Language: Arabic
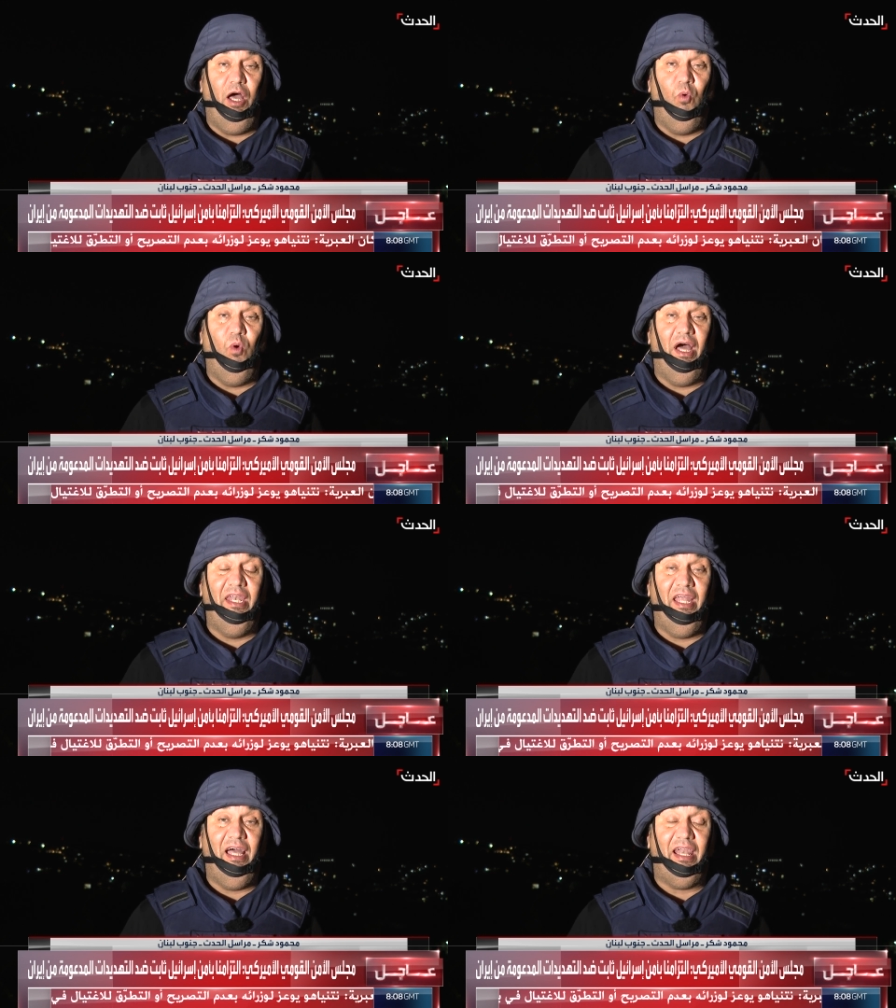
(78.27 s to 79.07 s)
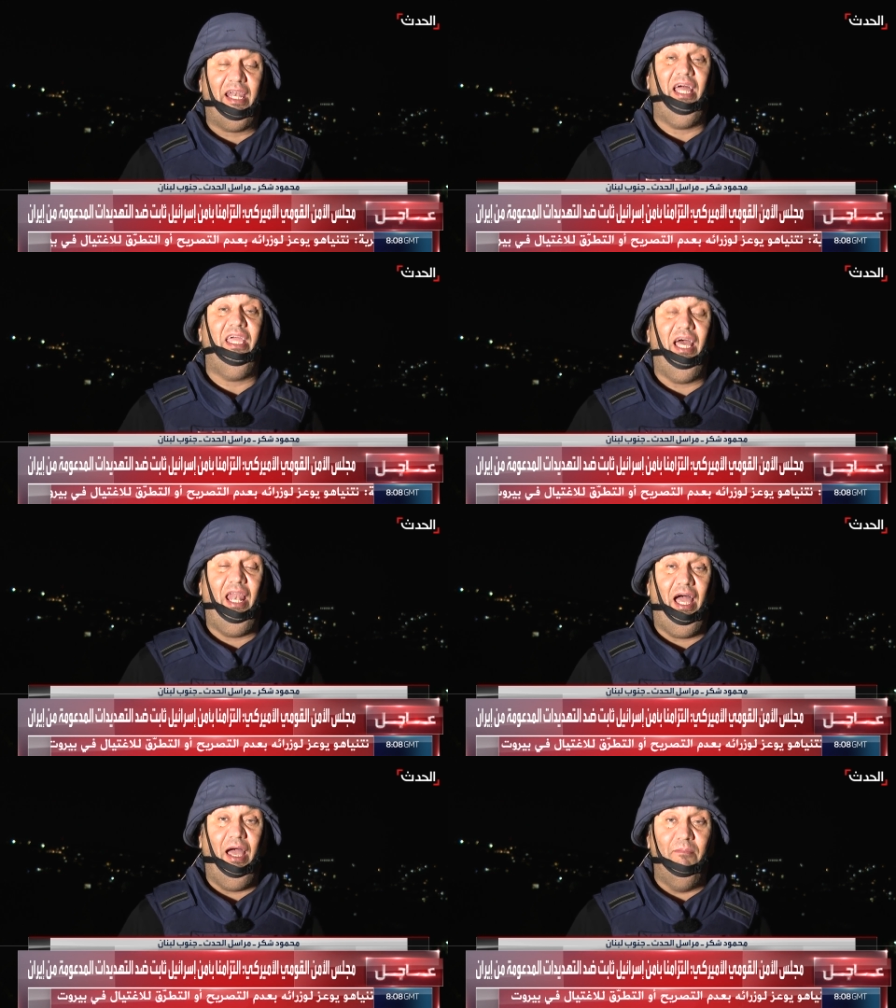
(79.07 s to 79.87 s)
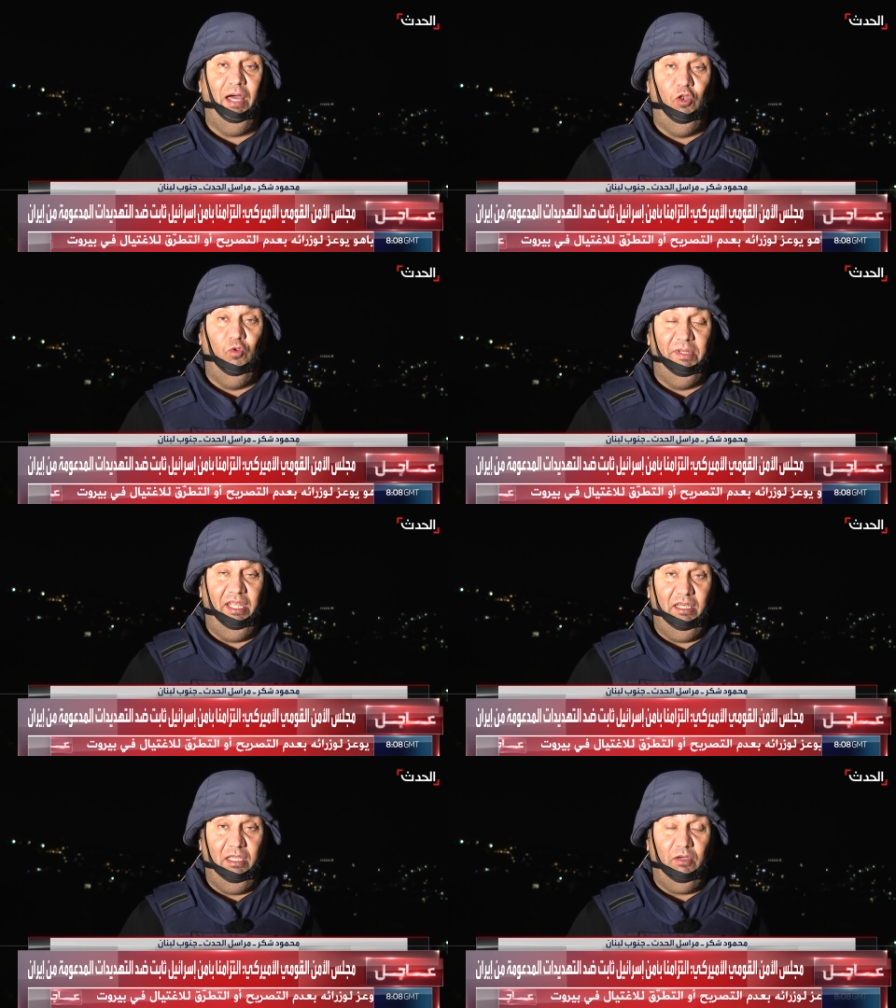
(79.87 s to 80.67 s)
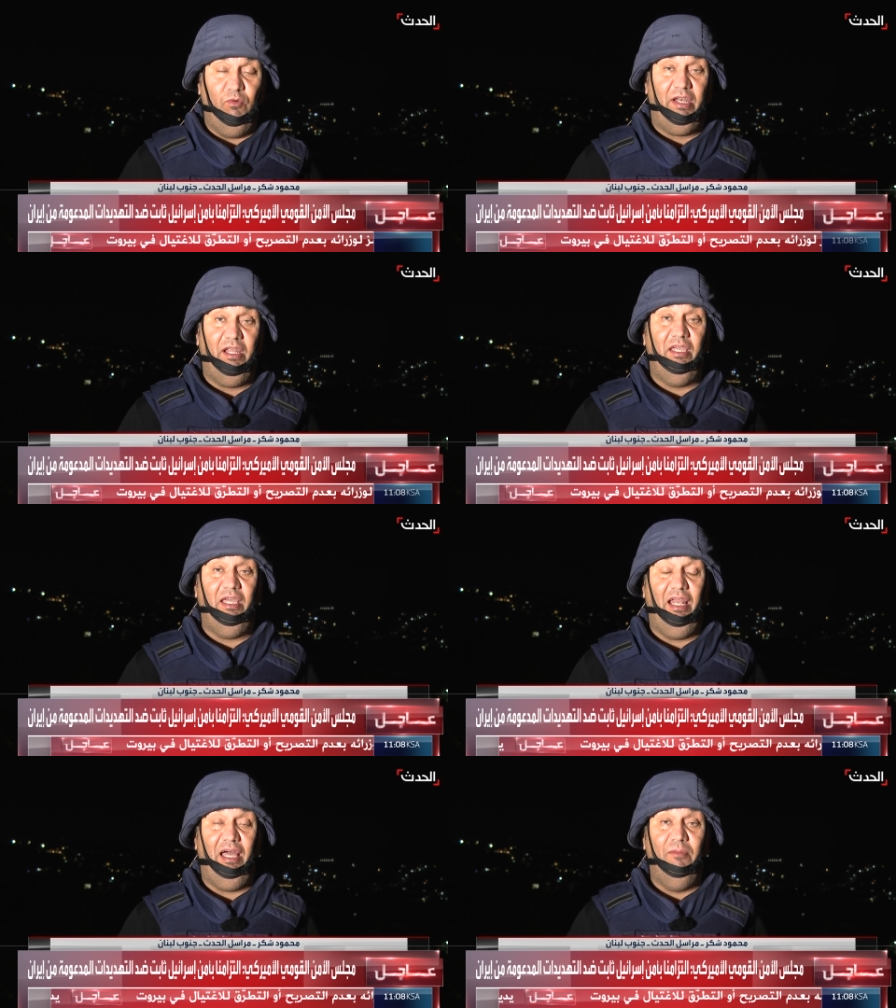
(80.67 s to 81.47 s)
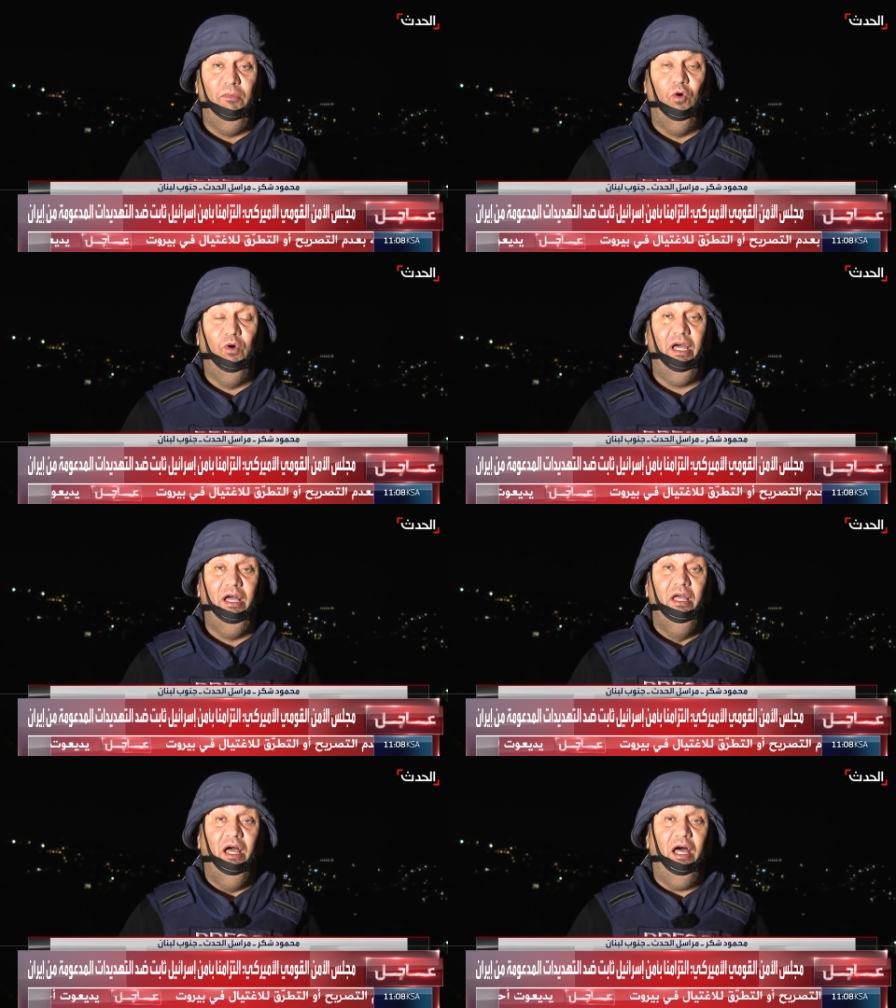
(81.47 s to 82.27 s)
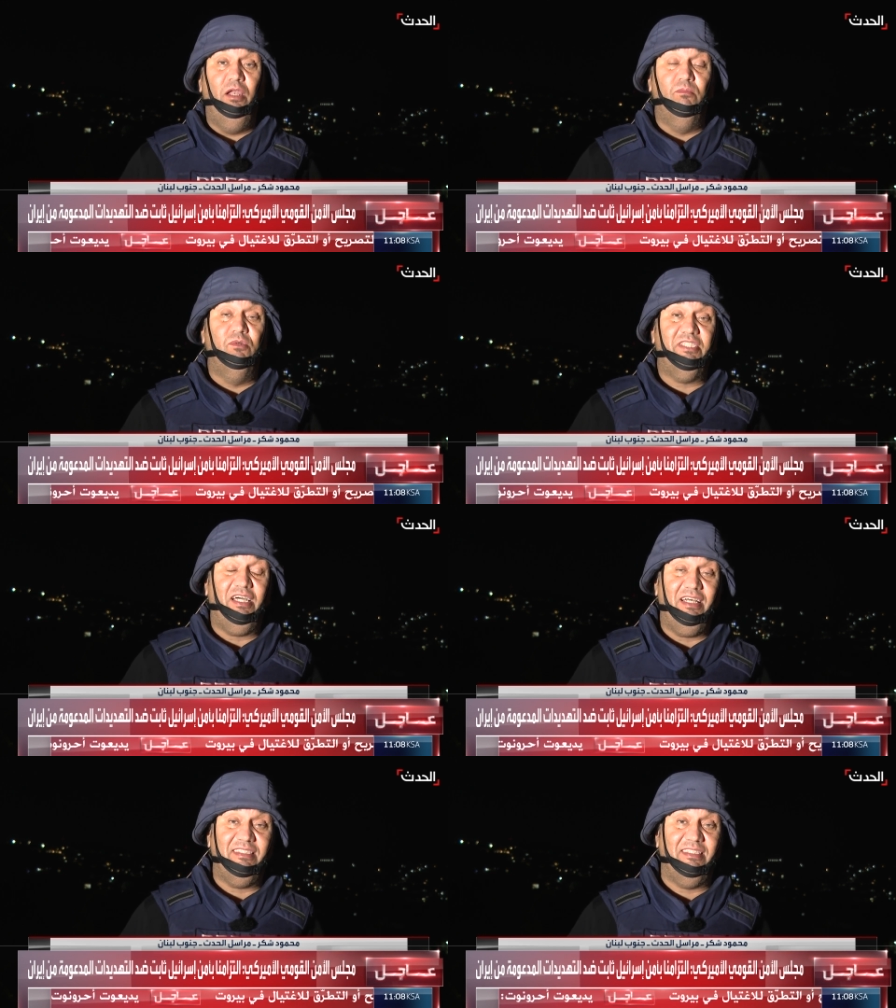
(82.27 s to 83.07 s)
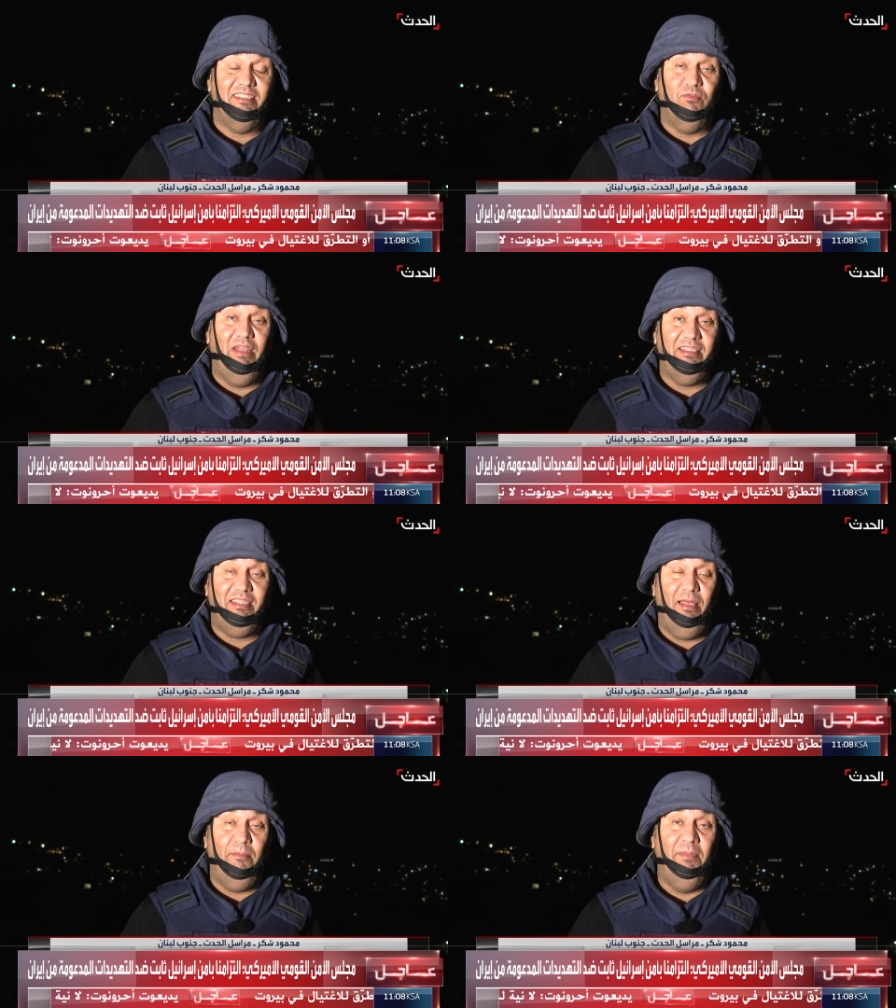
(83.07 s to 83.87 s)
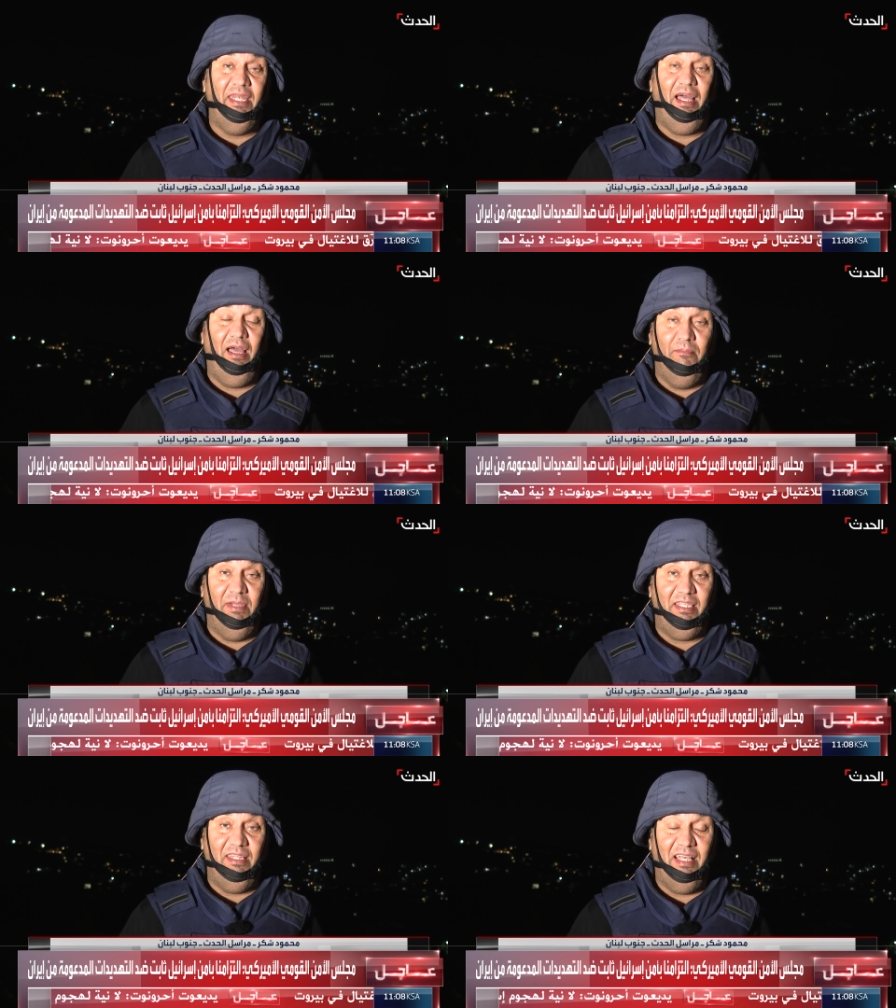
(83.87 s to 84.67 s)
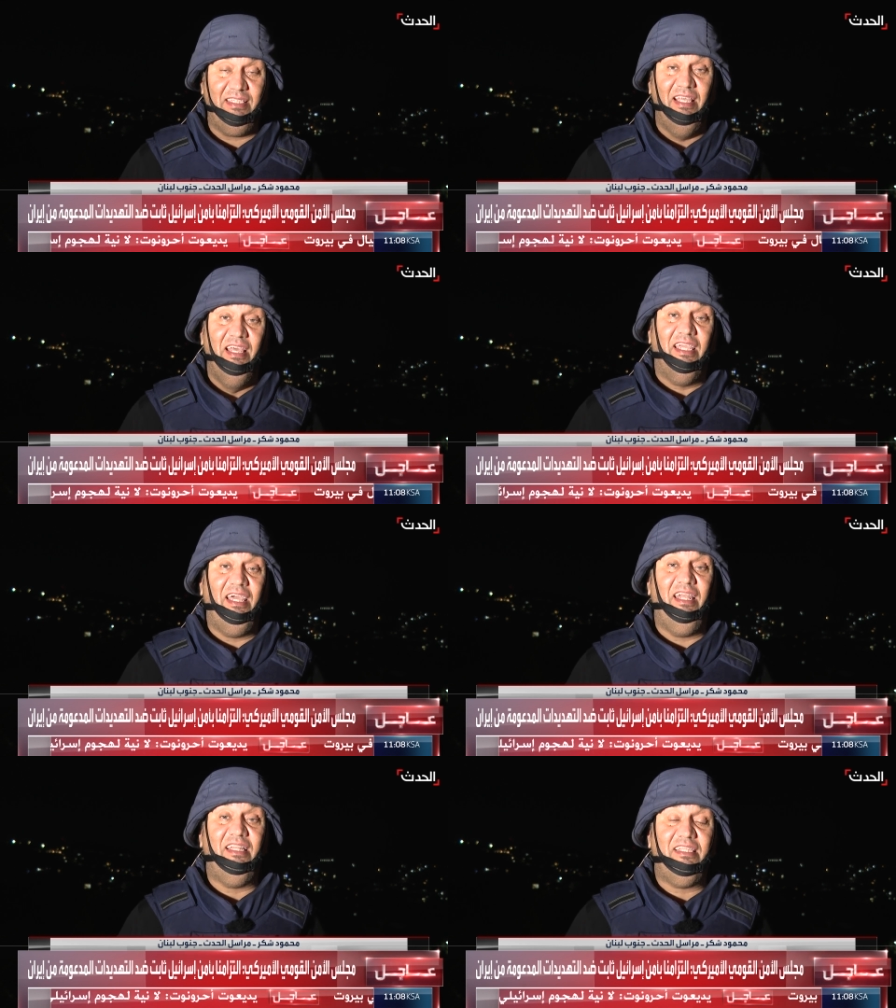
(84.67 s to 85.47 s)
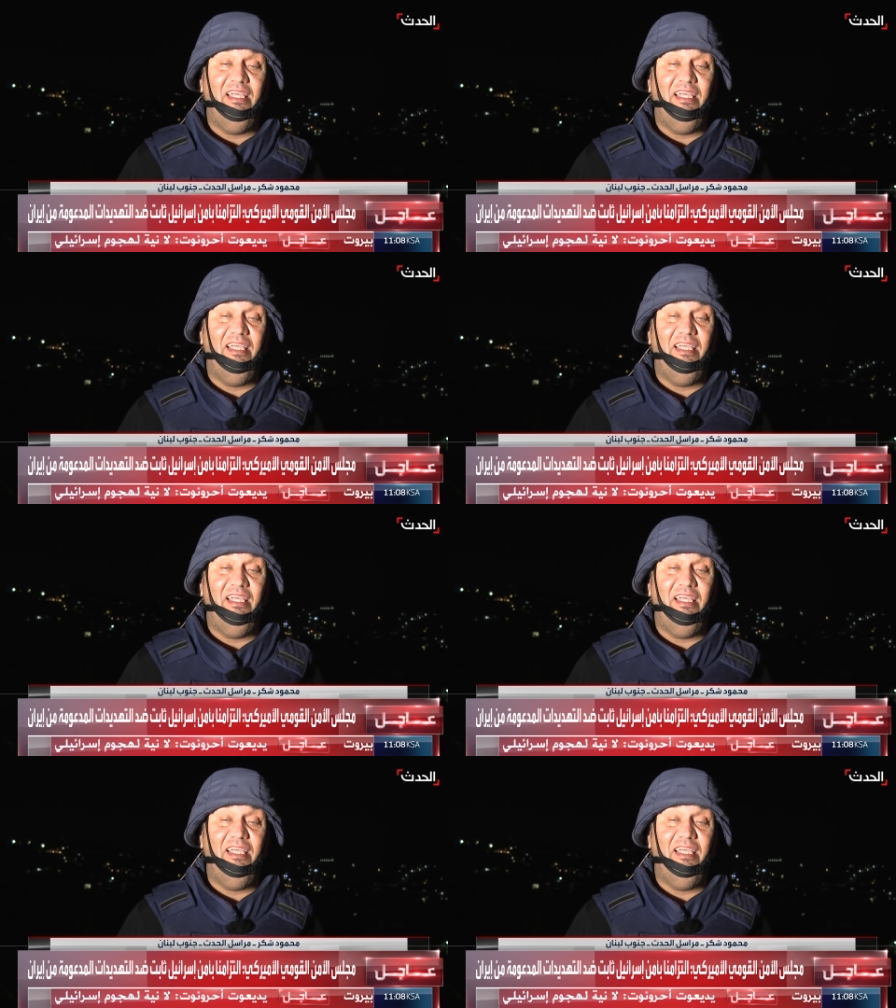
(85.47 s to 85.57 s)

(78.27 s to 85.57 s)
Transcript: أو أن الرأي العام اللبناني والرأي العام هنا المتخصص وليس من عامة الناس كانت